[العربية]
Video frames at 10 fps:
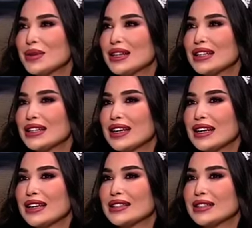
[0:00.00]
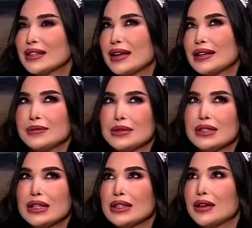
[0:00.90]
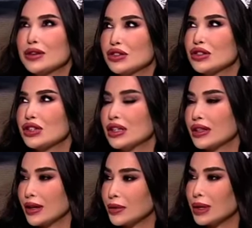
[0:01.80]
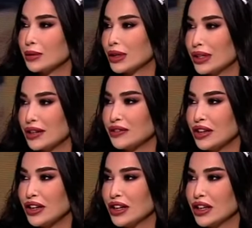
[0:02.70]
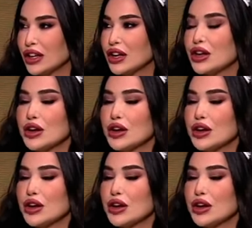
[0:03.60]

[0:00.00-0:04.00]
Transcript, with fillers: من آه، يعني من 26 دوله مختلفه نعم